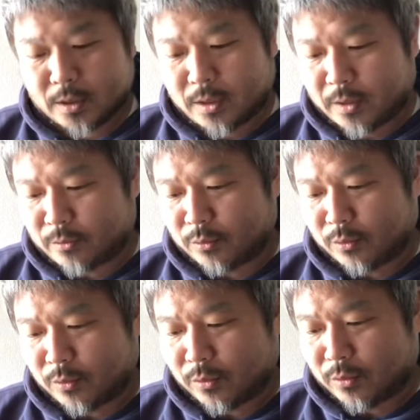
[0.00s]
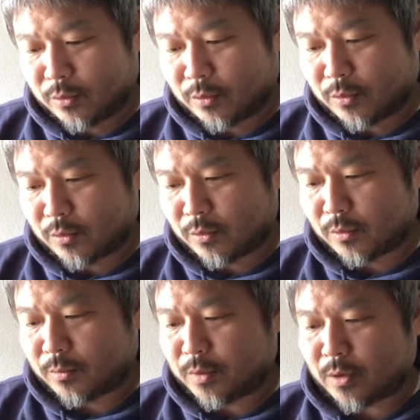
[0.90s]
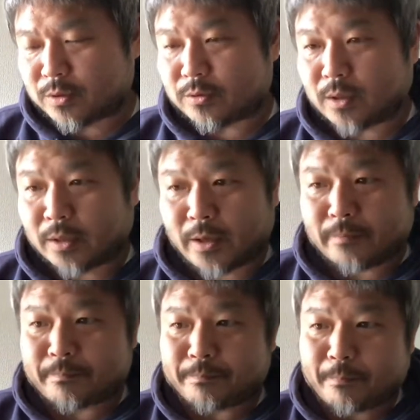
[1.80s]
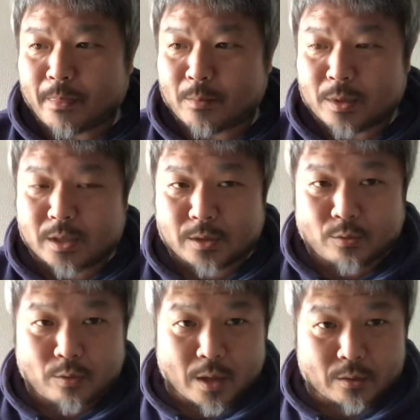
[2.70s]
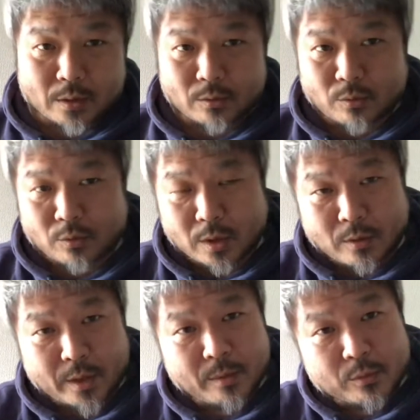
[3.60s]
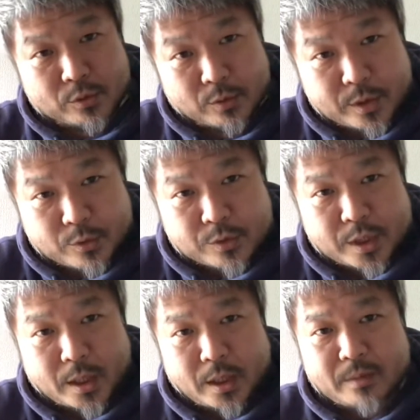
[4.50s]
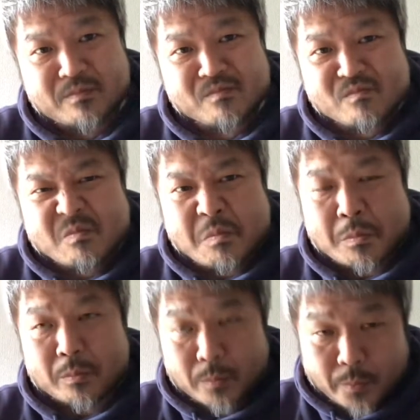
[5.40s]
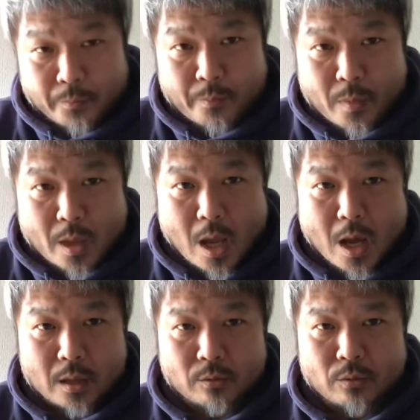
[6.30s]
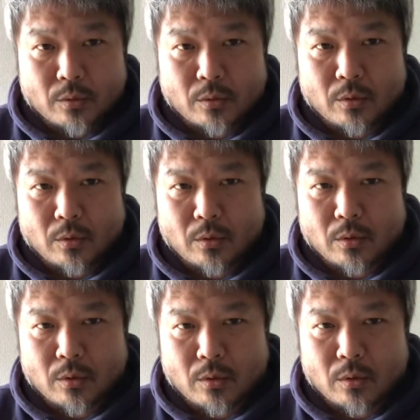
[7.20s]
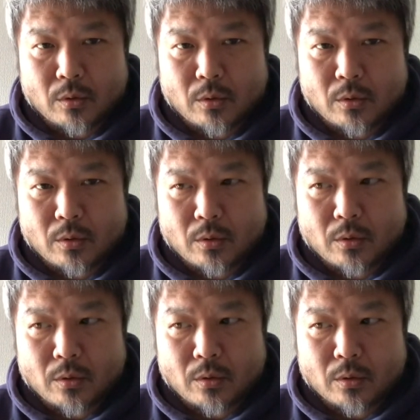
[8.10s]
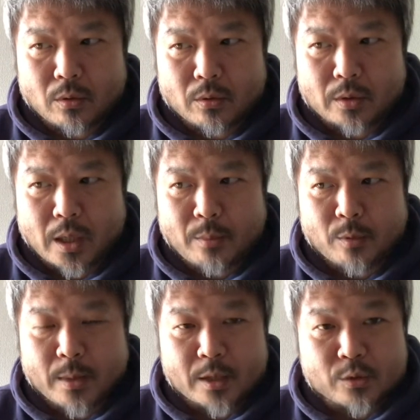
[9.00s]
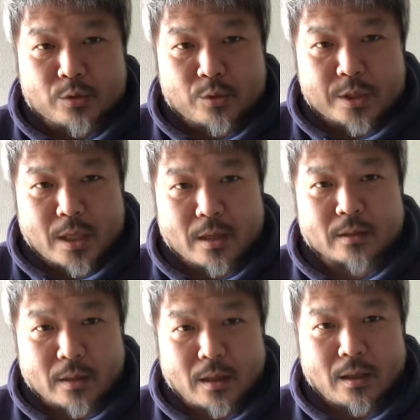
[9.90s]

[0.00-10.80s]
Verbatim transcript: えっとブラックスワンねまさに今回のあのコロナの件もそうでしょうしうんあの誰もまあ予想しなかった